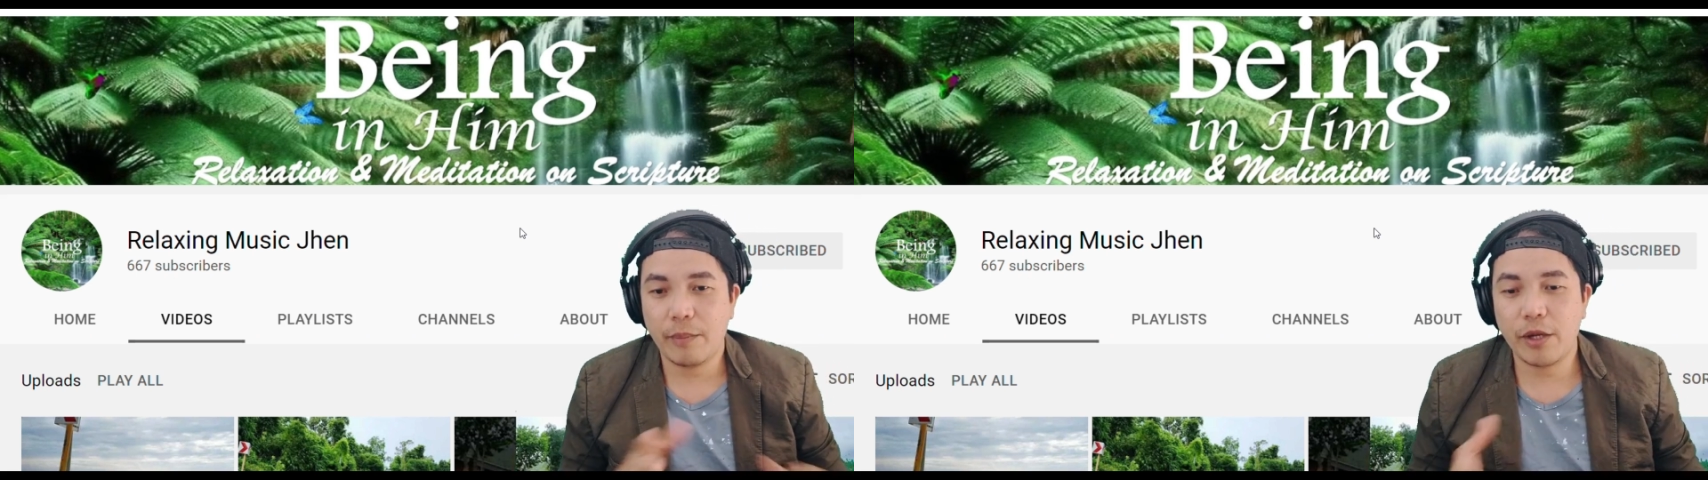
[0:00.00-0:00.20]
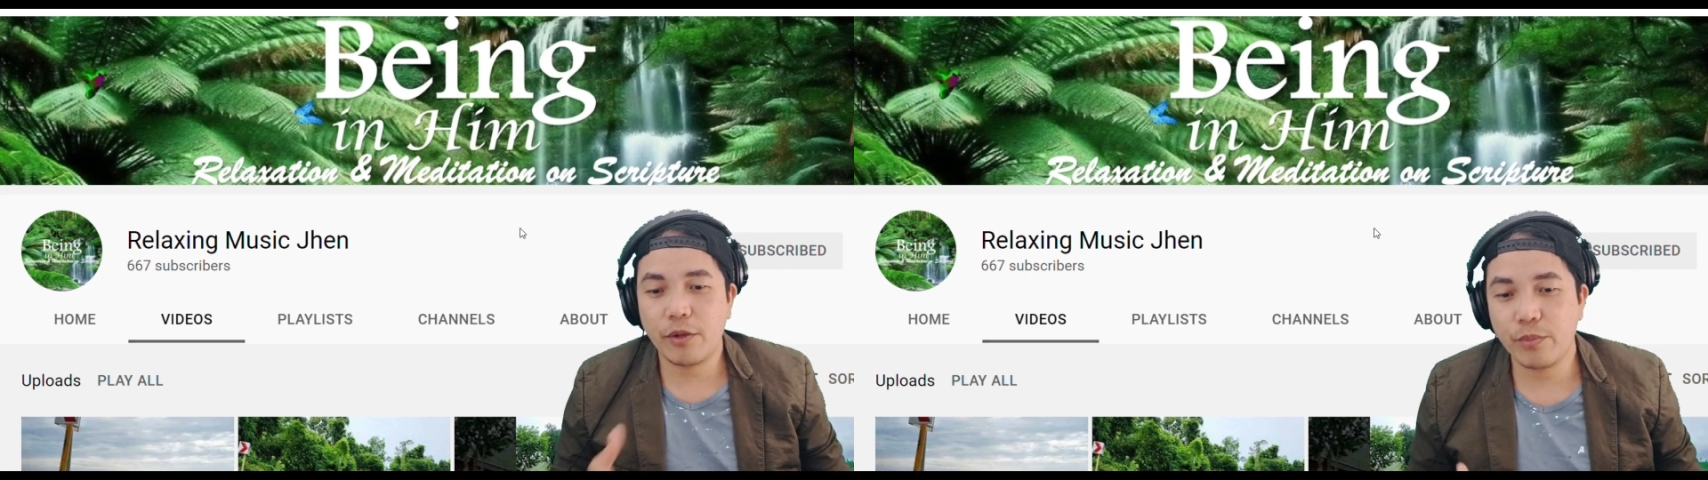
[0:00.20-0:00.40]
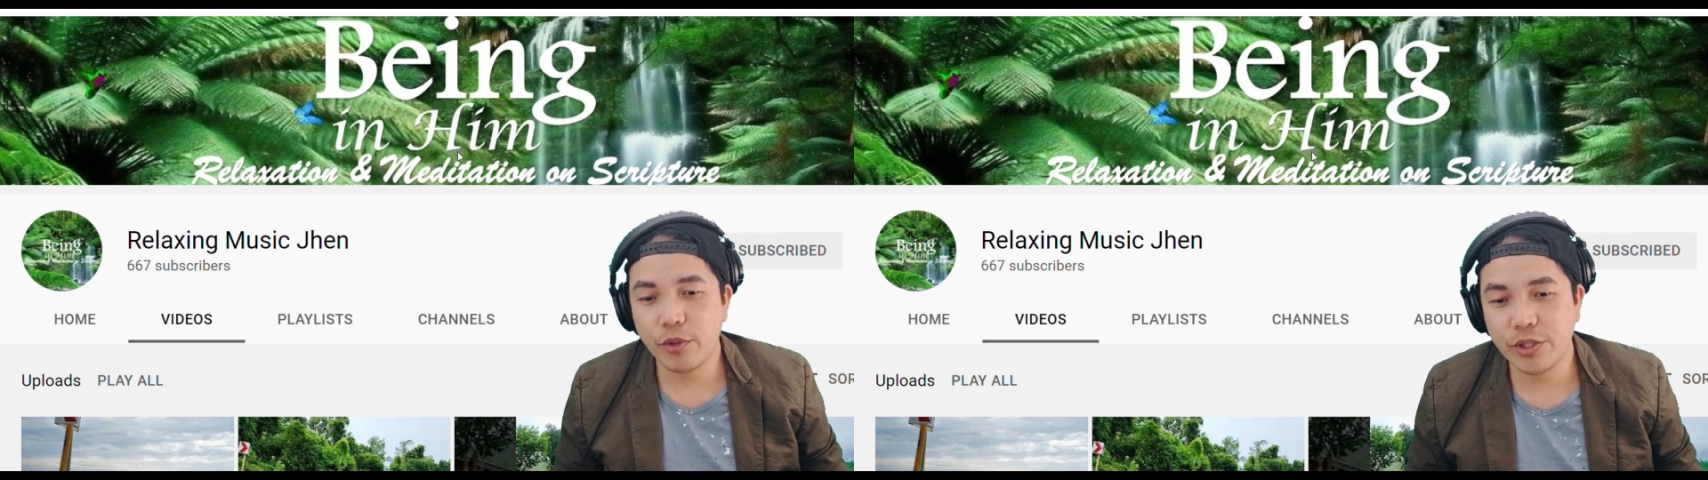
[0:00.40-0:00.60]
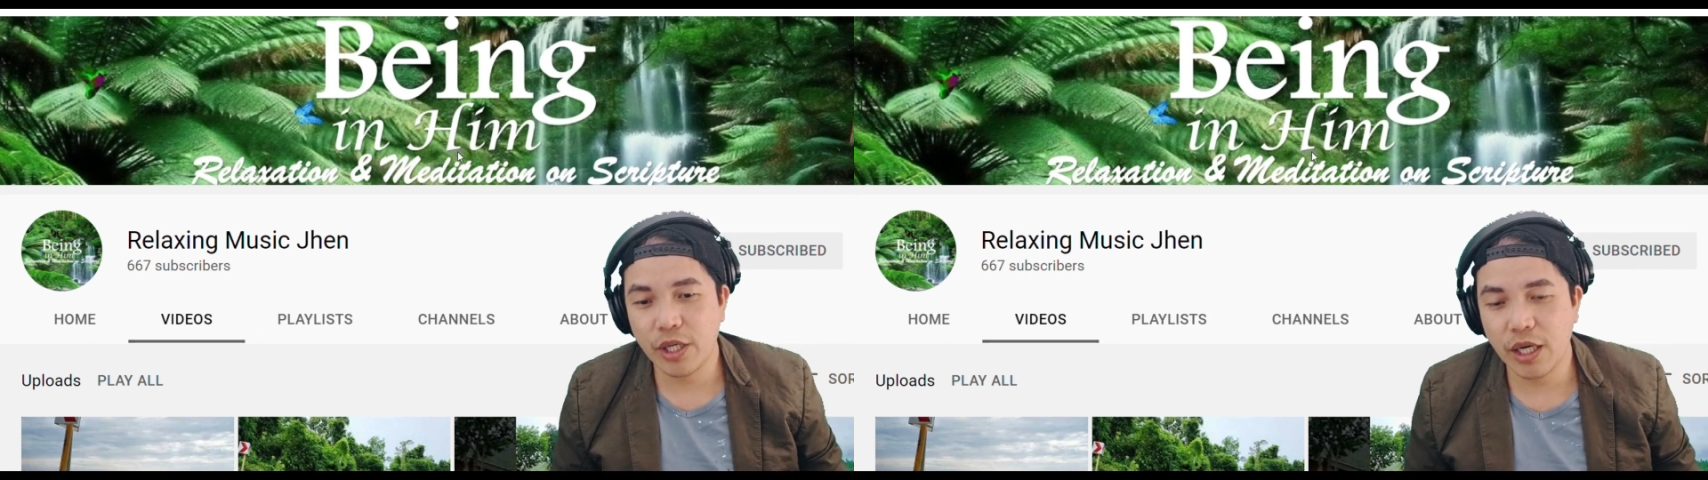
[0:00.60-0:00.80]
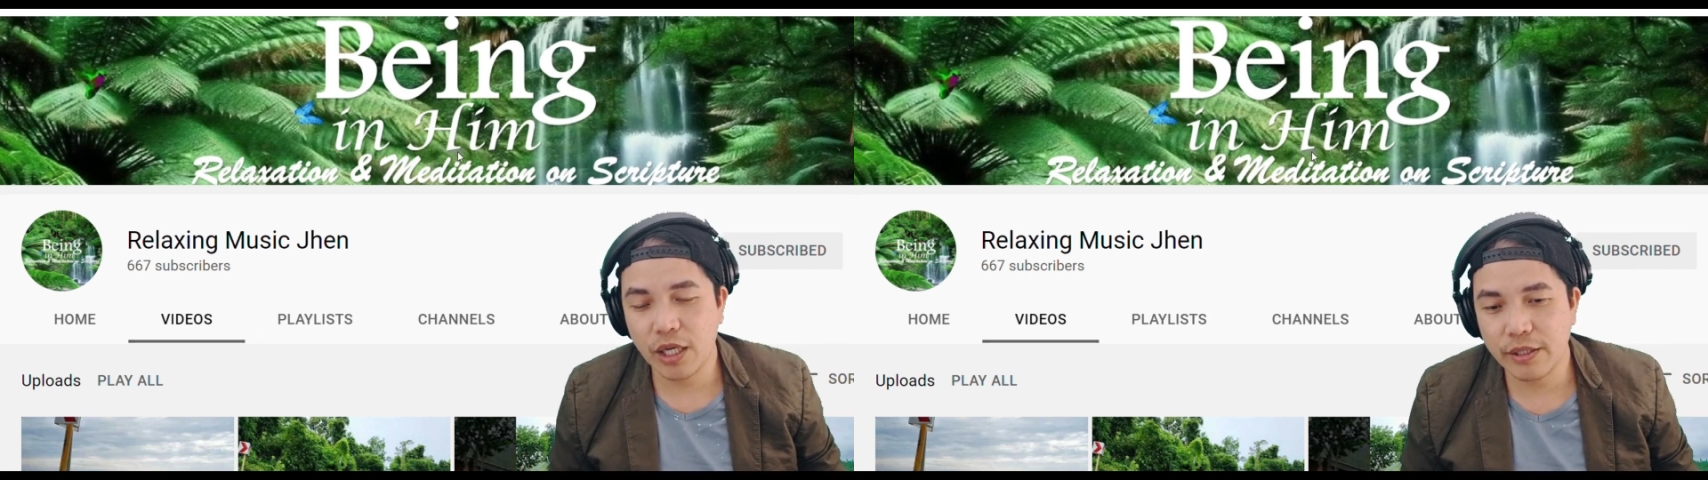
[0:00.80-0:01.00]
meron po
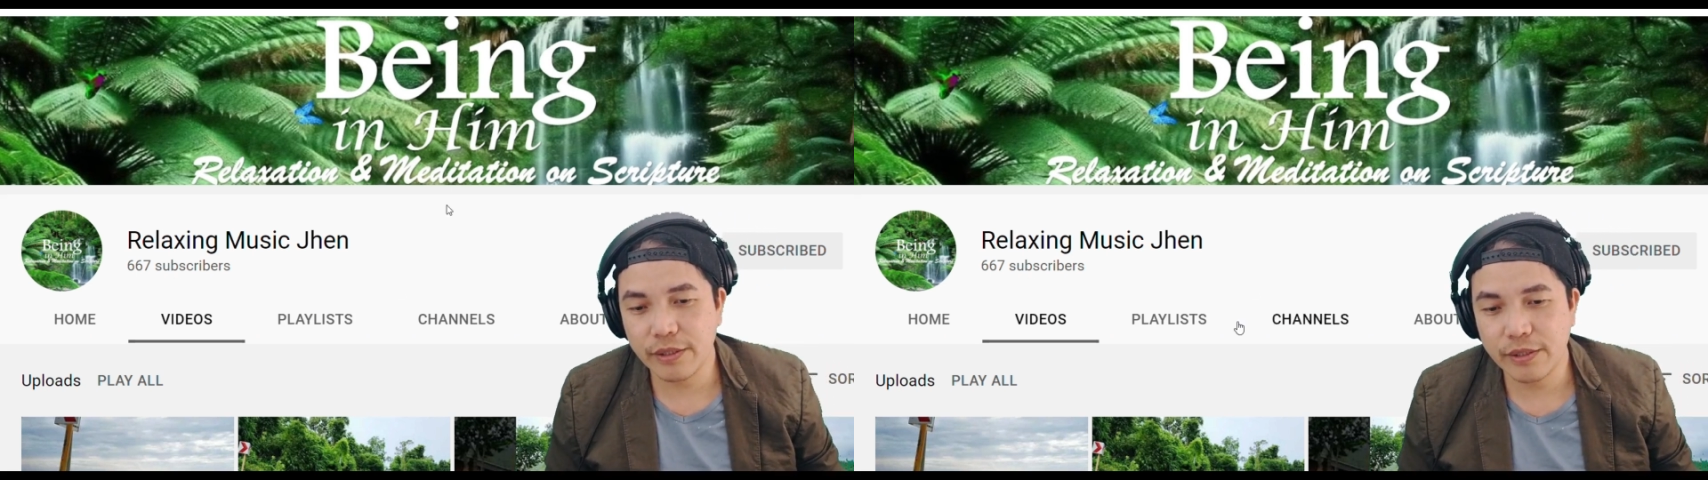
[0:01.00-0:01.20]
siyang